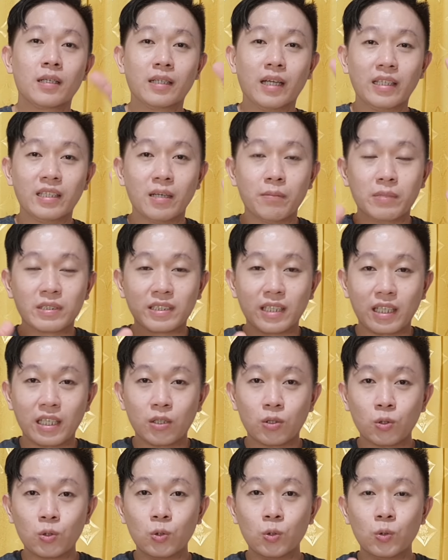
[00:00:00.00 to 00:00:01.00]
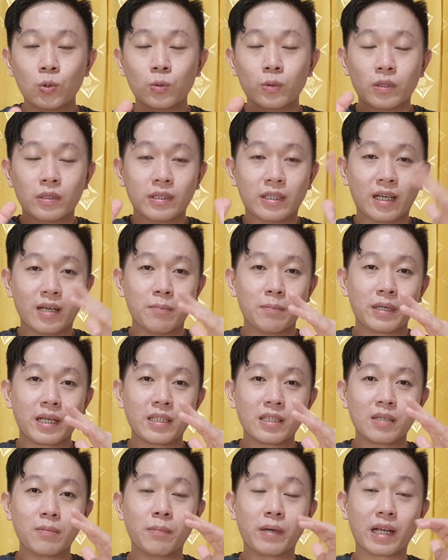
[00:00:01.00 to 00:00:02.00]
Dan yang besar itu dengan
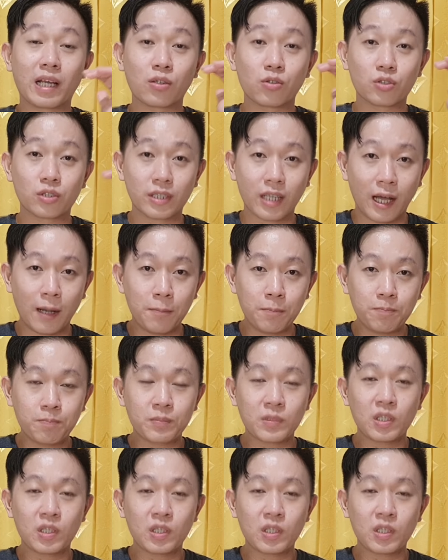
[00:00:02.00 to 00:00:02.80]
berat 500 gram.